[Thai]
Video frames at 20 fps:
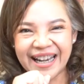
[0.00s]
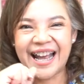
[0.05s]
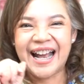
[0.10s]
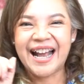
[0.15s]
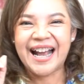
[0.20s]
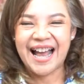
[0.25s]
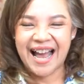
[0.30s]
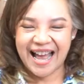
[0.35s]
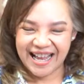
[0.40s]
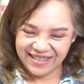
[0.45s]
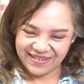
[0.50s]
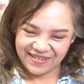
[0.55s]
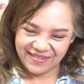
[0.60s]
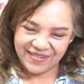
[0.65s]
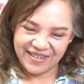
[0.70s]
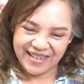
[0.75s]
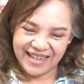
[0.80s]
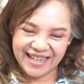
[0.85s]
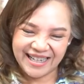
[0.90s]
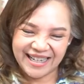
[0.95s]
นะคะส่วน
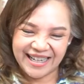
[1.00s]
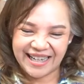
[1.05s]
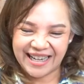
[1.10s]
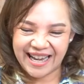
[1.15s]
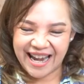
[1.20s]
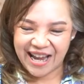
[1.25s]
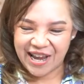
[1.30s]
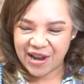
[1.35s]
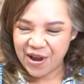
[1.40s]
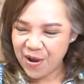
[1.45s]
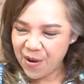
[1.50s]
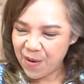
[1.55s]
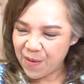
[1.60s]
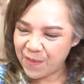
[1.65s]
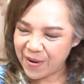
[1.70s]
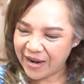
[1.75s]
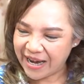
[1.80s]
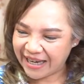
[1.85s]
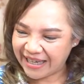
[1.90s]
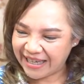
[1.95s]
คนที่เกิดใน
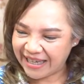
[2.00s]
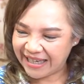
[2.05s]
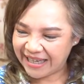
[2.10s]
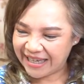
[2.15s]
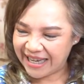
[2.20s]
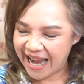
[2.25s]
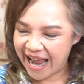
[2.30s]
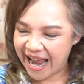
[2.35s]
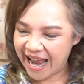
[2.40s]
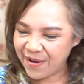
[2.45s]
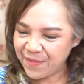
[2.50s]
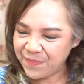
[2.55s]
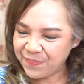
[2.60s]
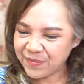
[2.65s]
วันอาทิตย์นะ